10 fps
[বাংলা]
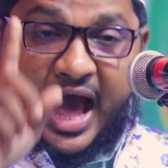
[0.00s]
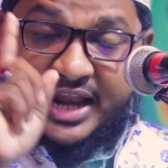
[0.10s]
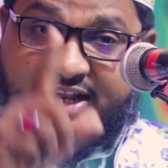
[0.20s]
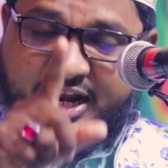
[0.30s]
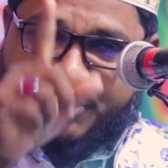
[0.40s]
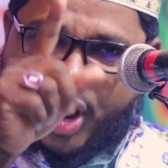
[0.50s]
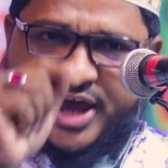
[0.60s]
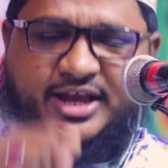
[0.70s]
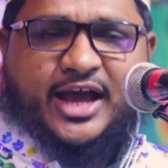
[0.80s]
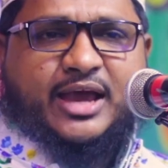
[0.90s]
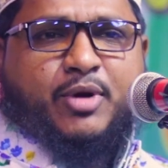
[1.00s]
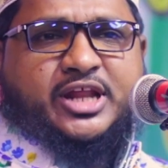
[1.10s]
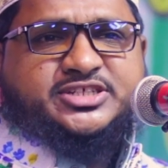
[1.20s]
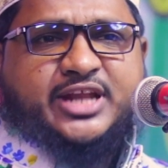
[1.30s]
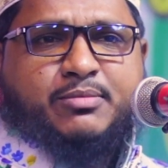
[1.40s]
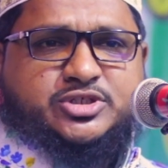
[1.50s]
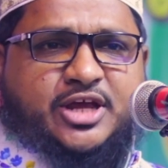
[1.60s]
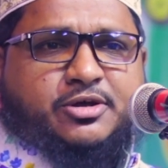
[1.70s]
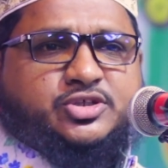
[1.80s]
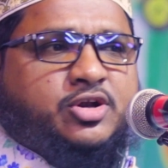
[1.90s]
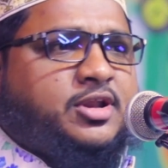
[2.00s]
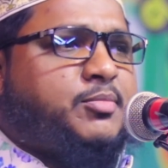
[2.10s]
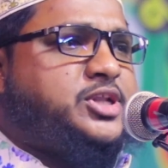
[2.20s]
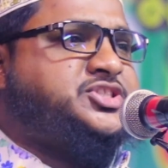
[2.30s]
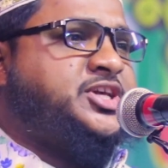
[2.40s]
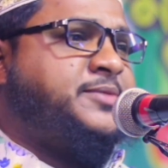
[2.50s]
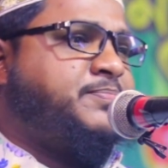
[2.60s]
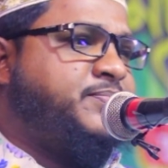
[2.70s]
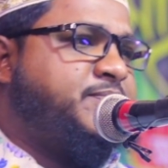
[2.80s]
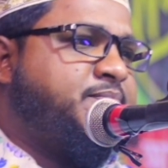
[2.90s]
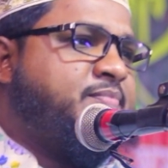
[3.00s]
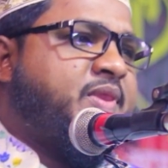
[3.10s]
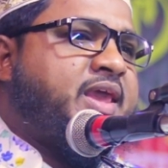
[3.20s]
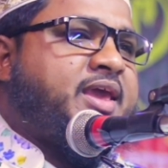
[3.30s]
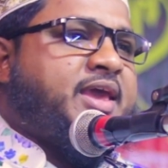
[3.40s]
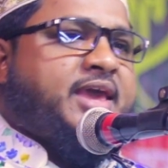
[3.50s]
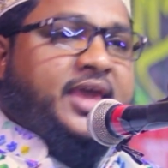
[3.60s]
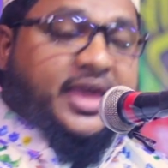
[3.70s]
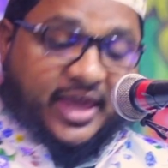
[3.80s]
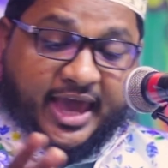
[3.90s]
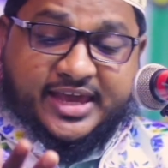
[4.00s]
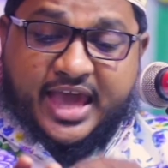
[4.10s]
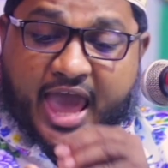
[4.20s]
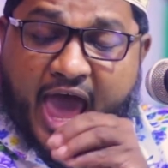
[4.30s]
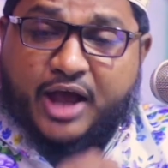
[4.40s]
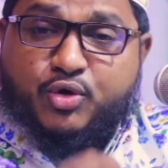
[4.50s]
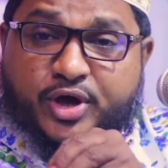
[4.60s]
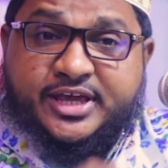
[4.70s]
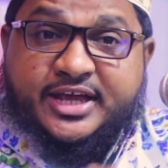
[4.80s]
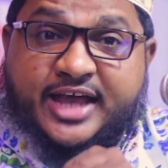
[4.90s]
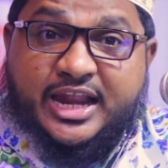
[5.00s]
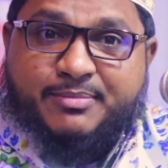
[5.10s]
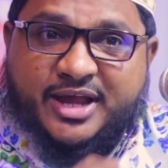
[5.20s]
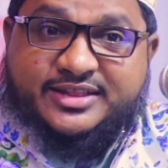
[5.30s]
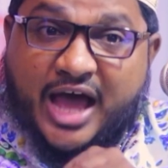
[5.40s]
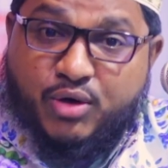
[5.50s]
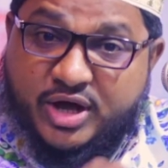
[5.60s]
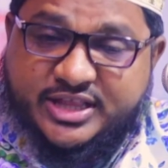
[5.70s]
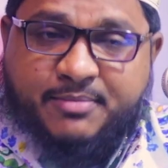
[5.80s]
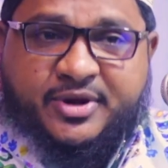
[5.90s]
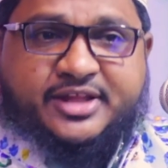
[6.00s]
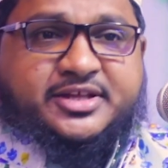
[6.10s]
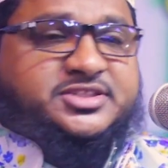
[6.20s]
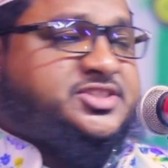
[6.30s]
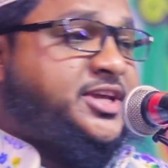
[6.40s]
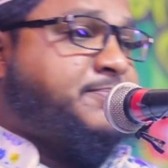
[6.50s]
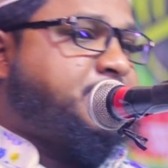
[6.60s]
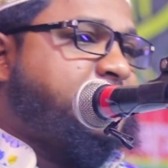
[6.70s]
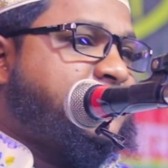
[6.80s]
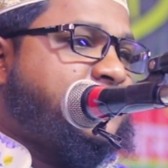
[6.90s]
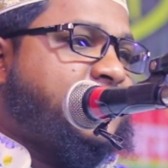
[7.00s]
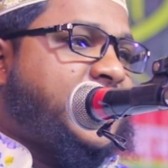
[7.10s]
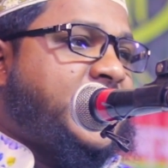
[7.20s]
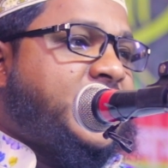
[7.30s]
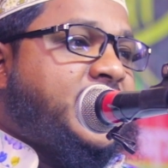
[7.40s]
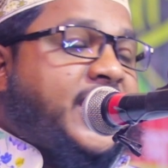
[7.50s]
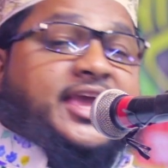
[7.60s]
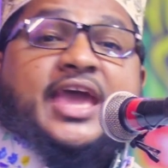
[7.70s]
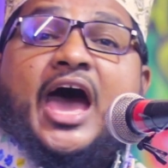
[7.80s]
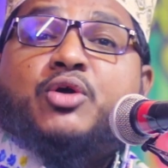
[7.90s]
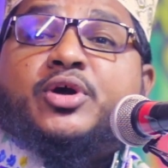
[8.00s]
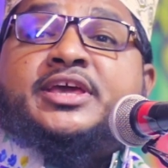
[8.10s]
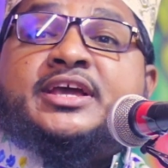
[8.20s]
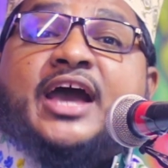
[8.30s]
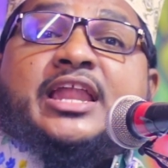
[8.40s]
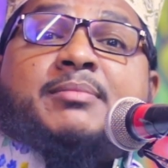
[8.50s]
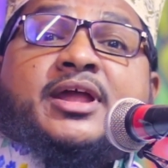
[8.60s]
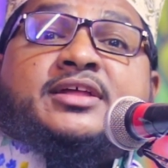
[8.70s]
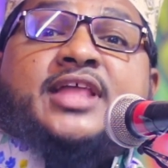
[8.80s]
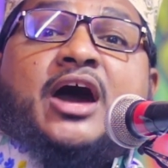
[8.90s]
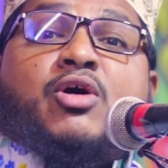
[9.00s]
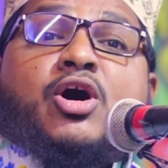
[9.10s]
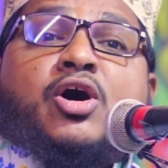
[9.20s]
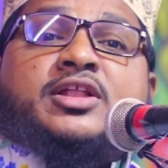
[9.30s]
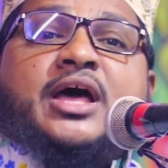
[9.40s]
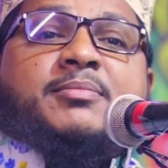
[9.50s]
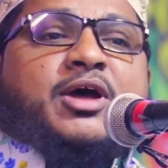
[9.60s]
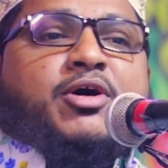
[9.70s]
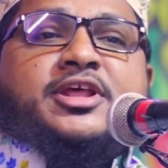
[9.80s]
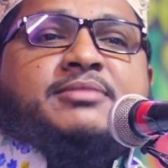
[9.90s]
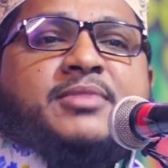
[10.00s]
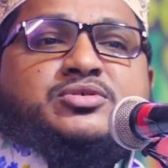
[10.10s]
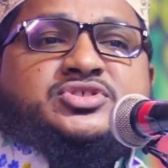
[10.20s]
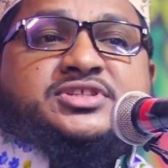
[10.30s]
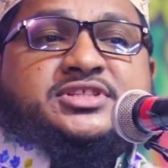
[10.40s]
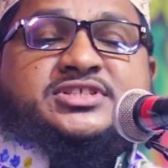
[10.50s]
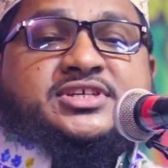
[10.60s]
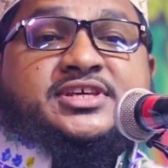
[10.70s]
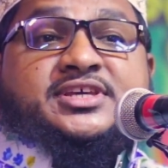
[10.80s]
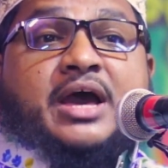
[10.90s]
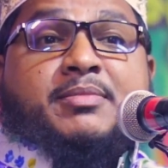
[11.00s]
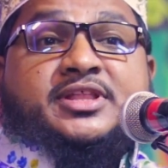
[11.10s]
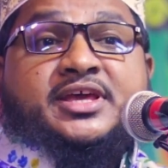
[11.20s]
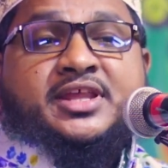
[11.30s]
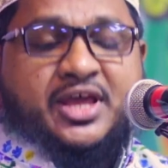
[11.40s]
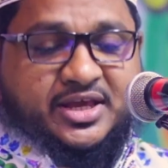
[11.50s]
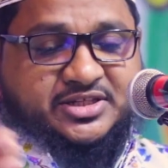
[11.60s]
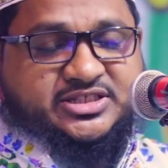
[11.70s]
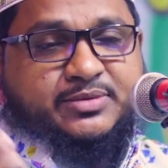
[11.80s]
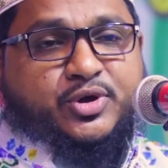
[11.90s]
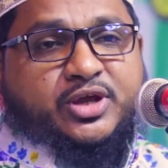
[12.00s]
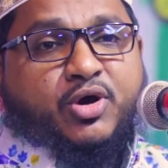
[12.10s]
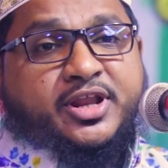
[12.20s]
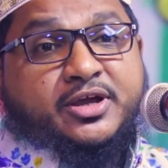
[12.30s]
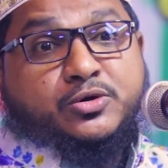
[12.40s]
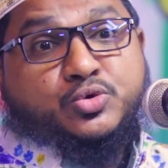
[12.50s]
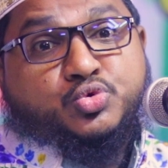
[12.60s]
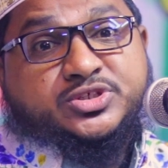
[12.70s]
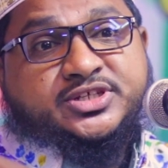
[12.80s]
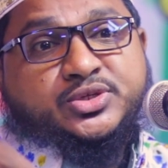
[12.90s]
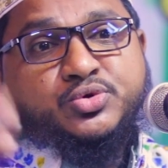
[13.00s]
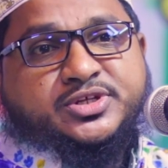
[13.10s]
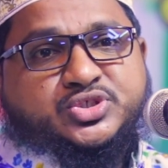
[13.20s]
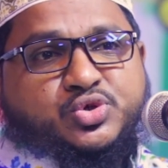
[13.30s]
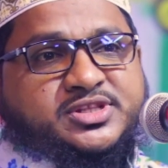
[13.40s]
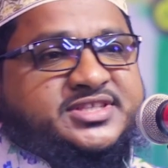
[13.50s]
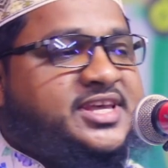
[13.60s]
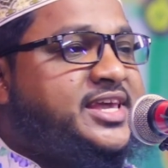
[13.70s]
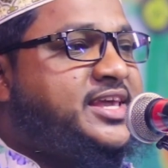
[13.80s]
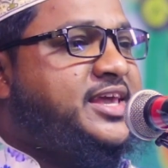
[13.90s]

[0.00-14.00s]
আল্লাহর ভয় কাকে বলে সেটা বোঝানোর জন্য বলছি এই একই কালিমার দাওয়াত আমরা দিচ্ছি এই একই কালিমার দাওয়াত আমরা অনেক মানুষ দিচ্ছি আমাদের জীবনে অনেক রুচি রুটি চলছে